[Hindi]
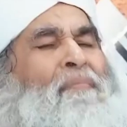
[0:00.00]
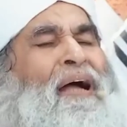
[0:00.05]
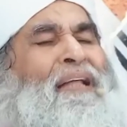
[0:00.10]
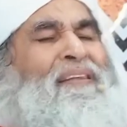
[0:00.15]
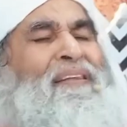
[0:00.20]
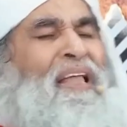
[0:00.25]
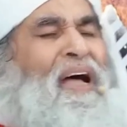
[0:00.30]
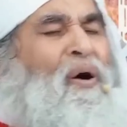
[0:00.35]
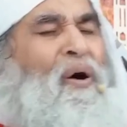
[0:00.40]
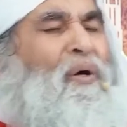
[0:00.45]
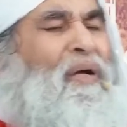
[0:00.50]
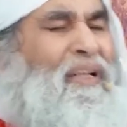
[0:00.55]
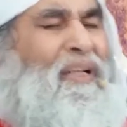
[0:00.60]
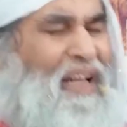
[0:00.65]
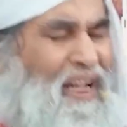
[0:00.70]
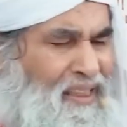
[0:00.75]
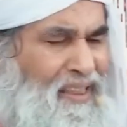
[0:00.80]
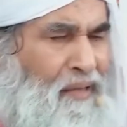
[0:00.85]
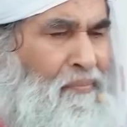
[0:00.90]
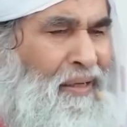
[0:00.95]
कमाता हो
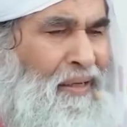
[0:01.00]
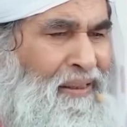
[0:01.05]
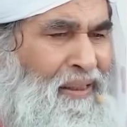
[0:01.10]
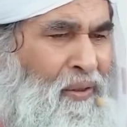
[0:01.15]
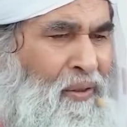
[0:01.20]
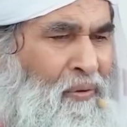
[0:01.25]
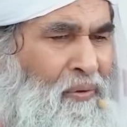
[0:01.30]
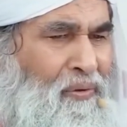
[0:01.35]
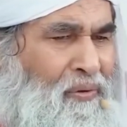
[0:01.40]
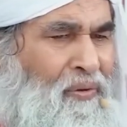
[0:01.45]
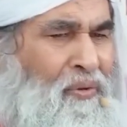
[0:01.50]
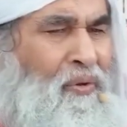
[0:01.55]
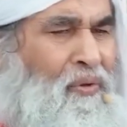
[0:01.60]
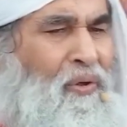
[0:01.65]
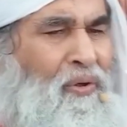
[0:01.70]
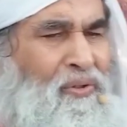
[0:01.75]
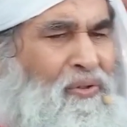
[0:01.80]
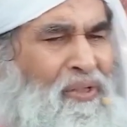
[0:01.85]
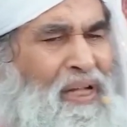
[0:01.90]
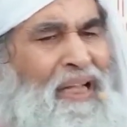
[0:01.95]
या ना कमाता हो
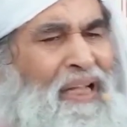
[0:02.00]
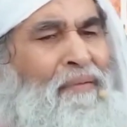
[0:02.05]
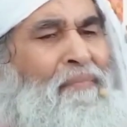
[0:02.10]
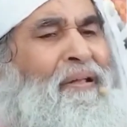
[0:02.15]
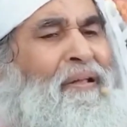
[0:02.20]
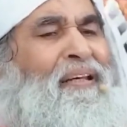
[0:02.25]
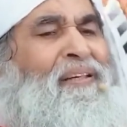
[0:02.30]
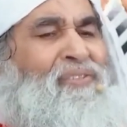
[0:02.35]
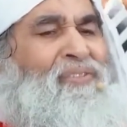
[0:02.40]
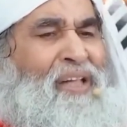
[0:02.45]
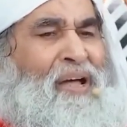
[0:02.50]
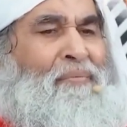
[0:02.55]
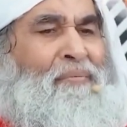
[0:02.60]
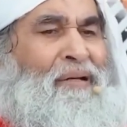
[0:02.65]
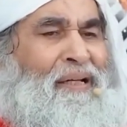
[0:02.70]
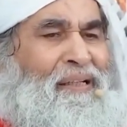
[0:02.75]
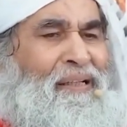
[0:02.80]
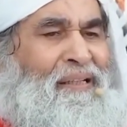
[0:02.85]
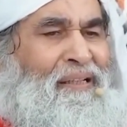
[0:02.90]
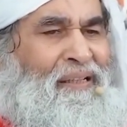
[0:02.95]
जो साहिब
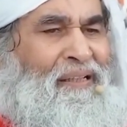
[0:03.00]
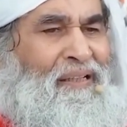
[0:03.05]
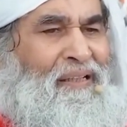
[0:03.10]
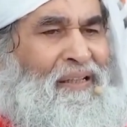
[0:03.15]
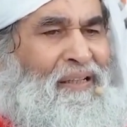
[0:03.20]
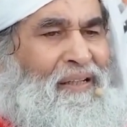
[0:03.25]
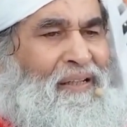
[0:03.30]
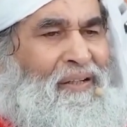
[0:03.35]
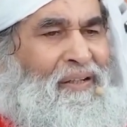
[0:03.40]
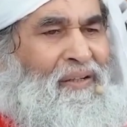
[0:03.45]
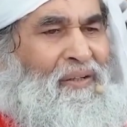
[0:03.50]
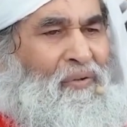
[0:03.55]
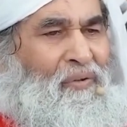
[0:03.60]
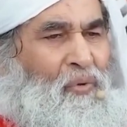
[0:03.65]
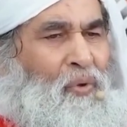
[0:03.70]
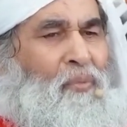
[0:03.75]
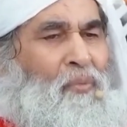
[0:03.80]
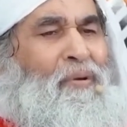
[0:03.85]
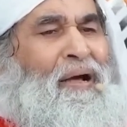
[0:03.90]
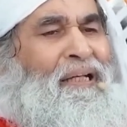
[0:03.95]
निसाब है
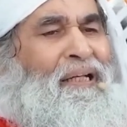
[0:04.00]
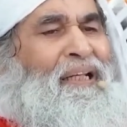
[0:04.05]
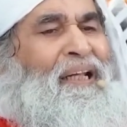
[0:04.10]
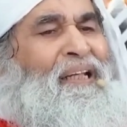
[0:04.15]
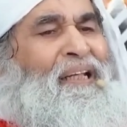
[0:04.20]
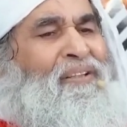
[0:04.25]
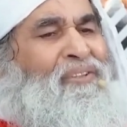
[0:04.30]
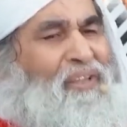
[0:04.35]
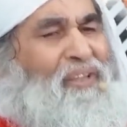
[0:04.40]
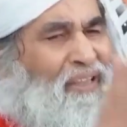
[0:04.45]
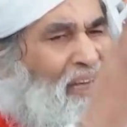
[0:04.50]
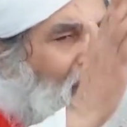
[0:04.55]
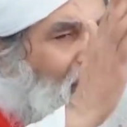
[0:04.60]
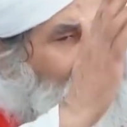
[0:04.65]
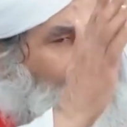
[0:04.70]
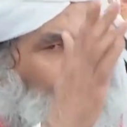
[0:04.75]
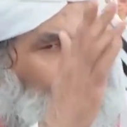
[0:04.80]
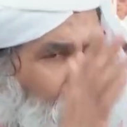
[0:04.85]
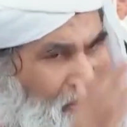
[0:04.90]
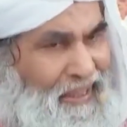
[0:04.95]
और कुर्बानी के
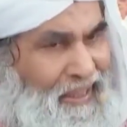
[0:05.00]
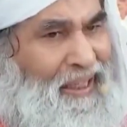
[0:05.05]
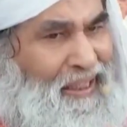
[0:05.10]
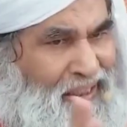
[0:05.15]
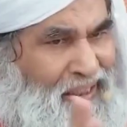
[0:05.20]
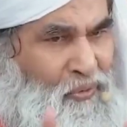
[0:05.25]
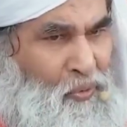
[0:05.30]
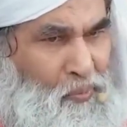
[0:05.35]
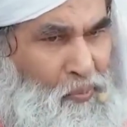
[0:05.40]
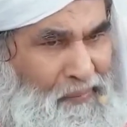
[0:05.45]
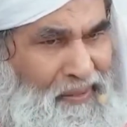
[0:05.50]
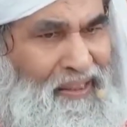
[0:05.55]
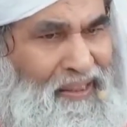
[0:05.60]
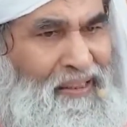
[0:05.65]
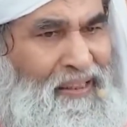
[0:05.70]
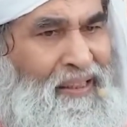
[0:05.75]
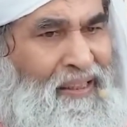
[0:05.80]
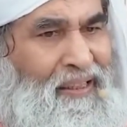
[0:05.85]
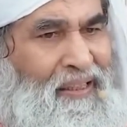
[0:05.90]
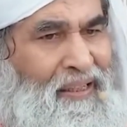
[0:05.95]
शराइ तो पाए गए
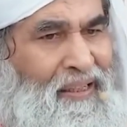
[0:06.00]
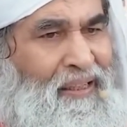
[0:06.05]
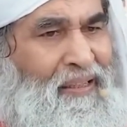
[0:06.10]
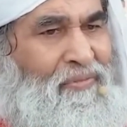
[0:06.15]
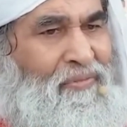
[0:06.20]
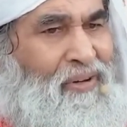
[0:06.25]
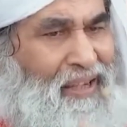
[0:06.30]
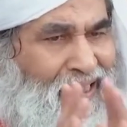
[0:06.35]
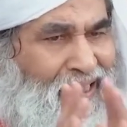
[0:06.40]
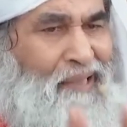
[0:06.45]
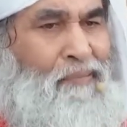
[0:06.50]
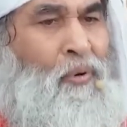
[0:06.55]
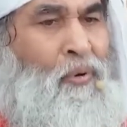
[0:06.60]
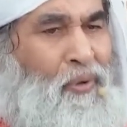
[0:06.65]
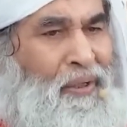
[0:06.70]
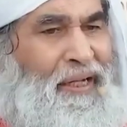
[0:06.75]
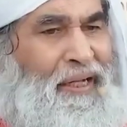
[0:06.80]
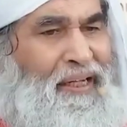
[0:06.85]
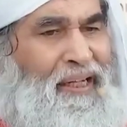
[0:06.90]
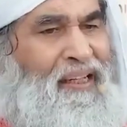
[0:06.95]
उसमें
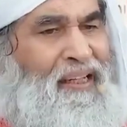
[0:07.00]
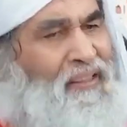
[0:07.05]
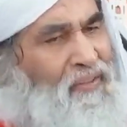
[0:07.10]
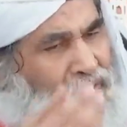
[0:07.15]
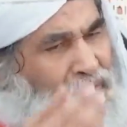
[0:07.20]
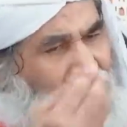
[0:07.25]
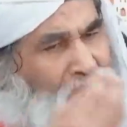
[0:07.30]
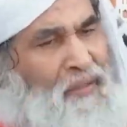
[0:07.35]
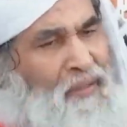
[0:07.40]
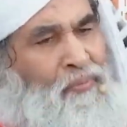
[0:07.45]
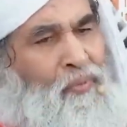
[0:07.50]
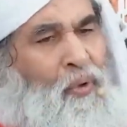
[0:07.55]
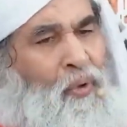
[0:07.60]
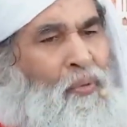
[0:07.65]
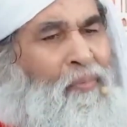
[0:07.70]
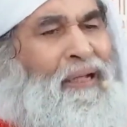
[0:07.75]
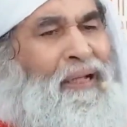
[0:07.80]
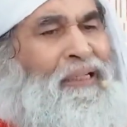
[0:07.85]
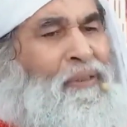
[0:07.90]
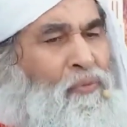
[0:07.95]
वाजिब होने के तो अब
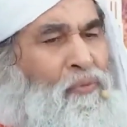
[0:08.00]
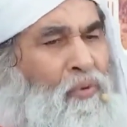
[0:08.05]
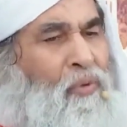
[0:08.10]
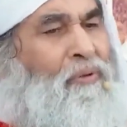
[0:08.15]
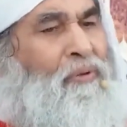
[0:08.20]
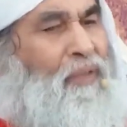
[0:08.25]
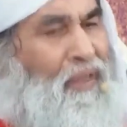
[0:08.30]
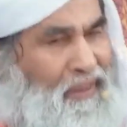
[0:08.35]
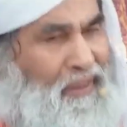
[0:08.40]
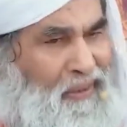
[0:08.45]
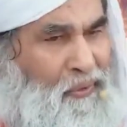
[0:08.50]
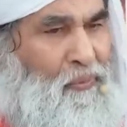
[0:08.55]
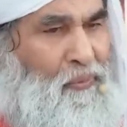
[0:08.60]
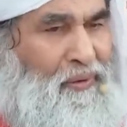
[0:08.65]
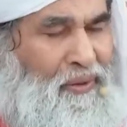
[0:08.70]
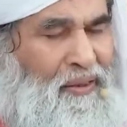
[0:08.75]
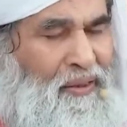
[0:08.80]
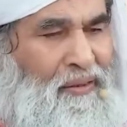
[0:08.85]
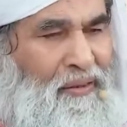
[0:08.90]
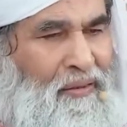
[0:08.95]
कुर्बानी इसको करनी
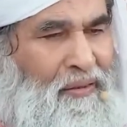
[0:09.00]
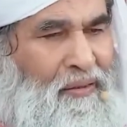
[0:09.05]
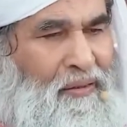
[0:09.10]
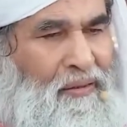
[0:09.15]
होगी